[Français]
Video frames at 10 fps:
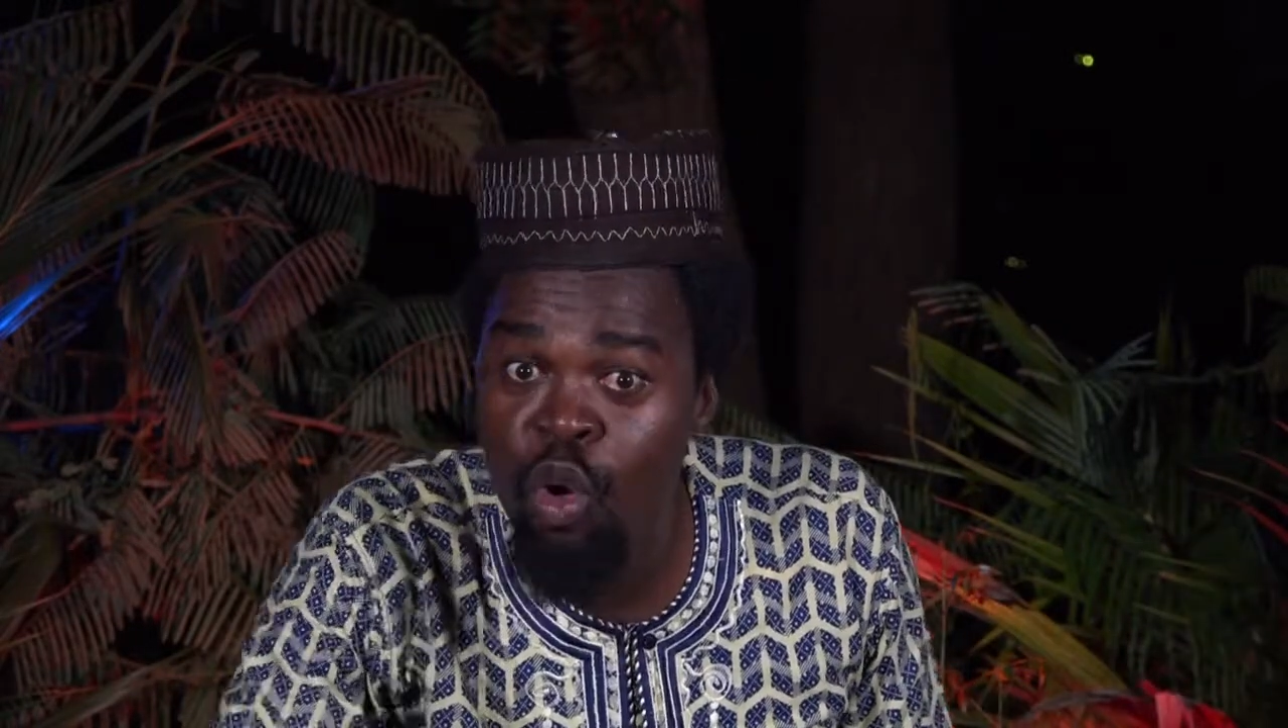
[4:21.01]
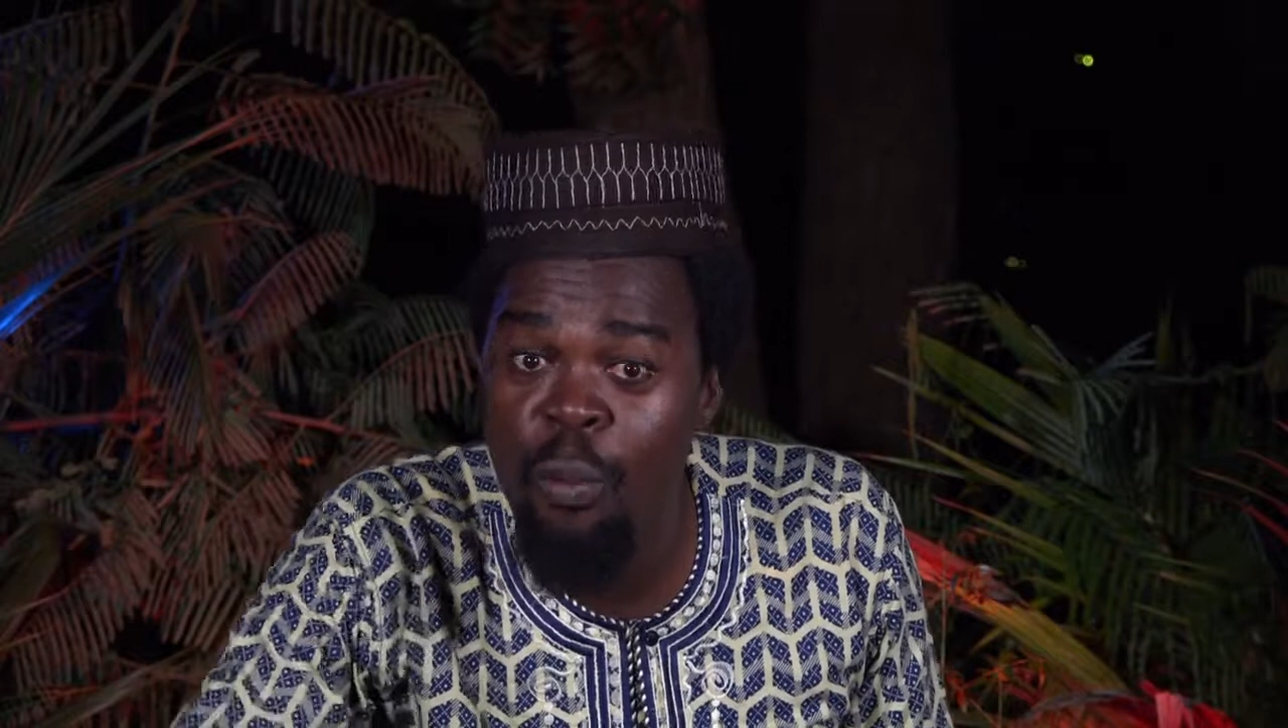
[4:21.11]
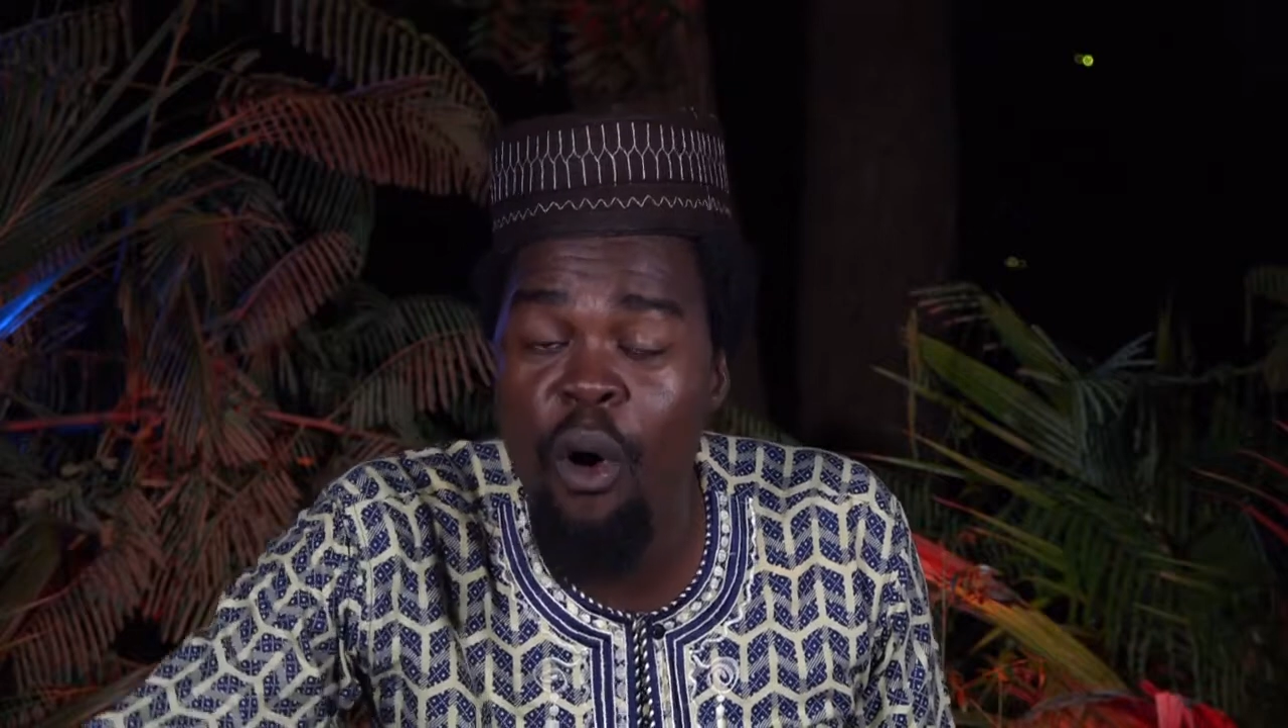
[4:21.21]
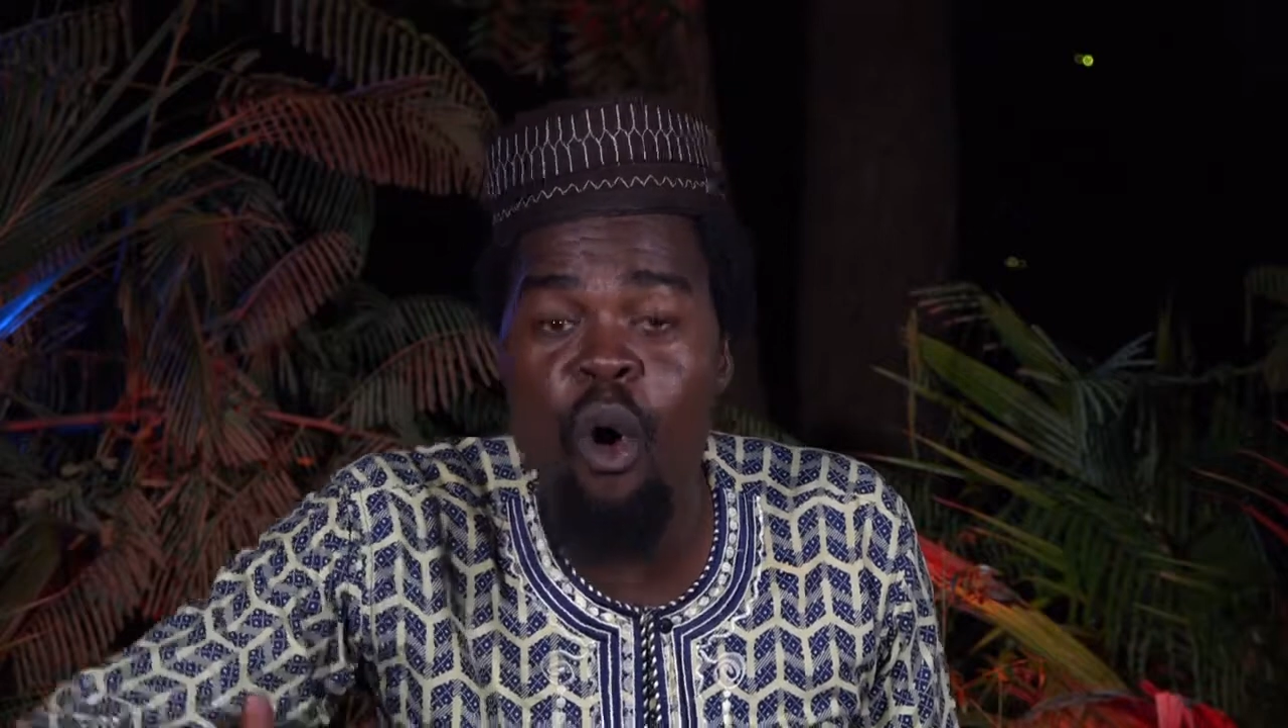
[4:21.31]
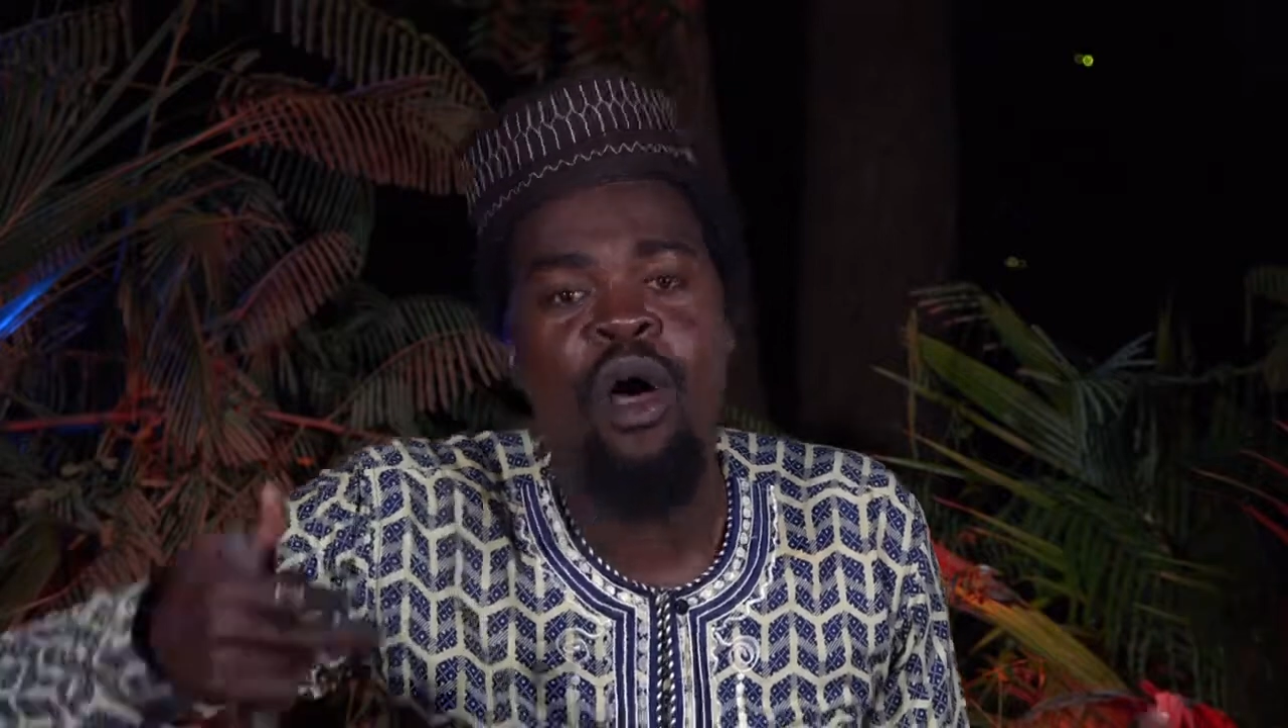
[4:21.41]

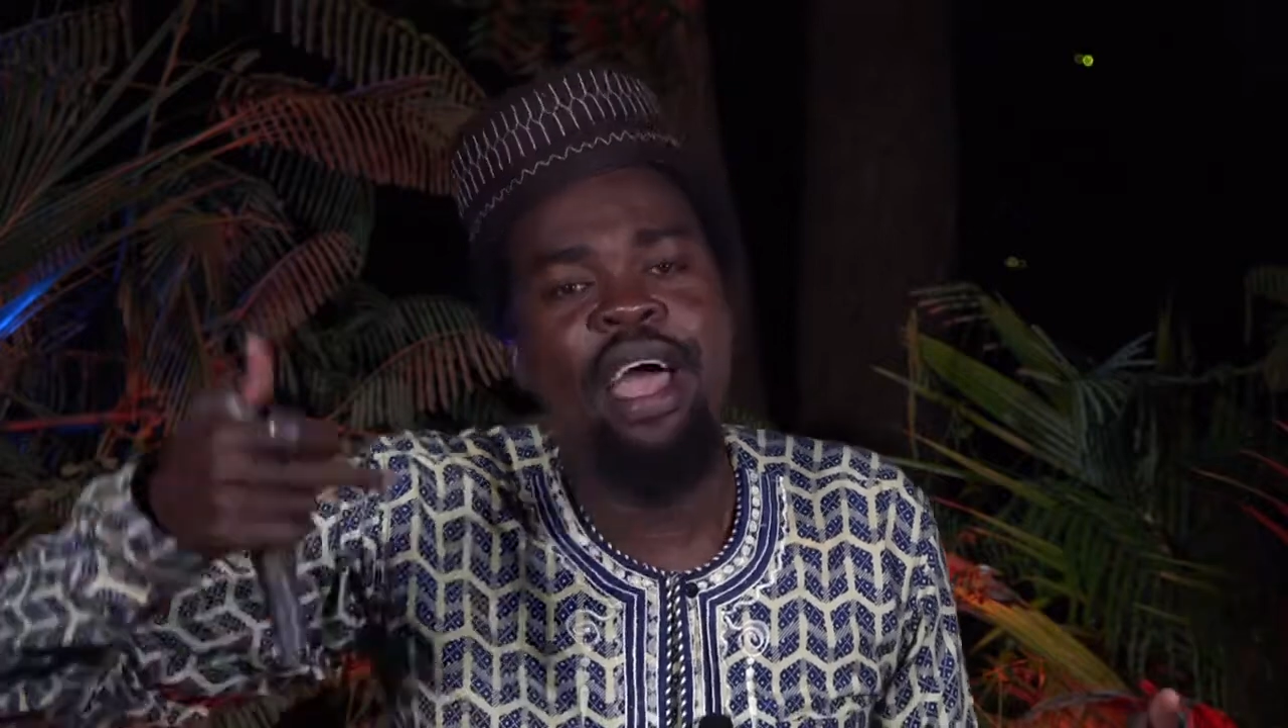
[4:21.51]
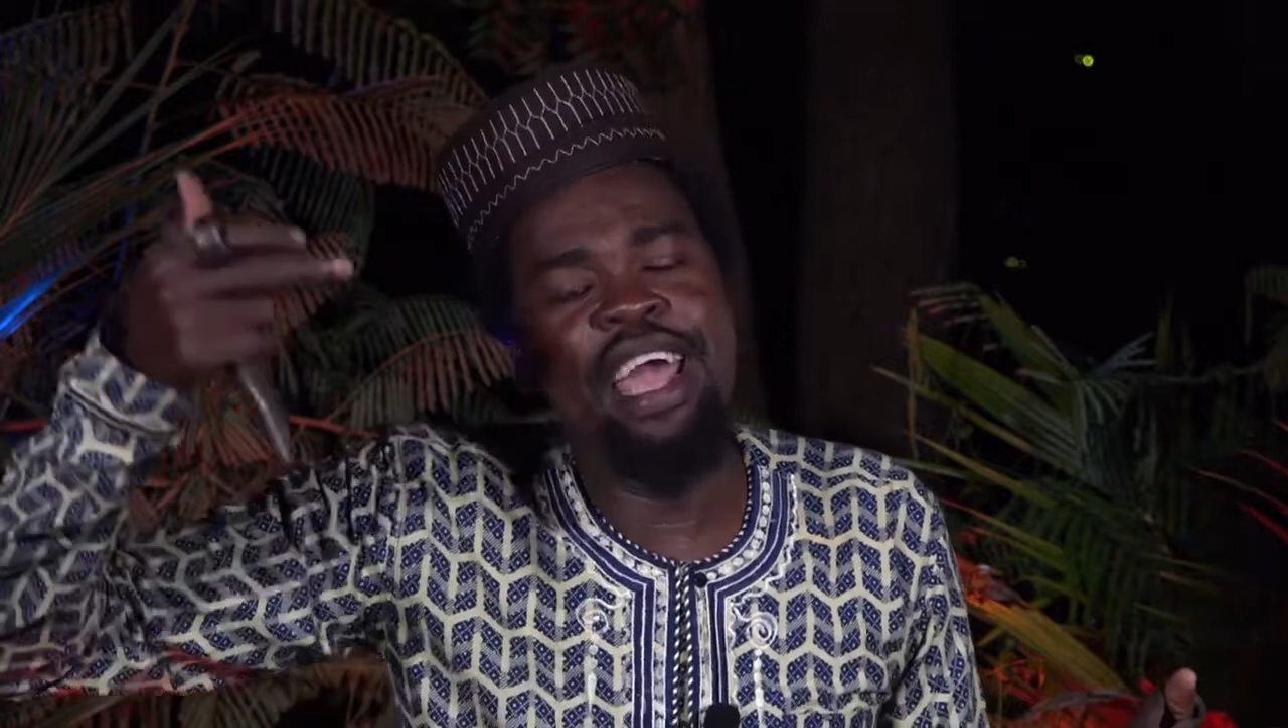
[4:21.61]
troupeau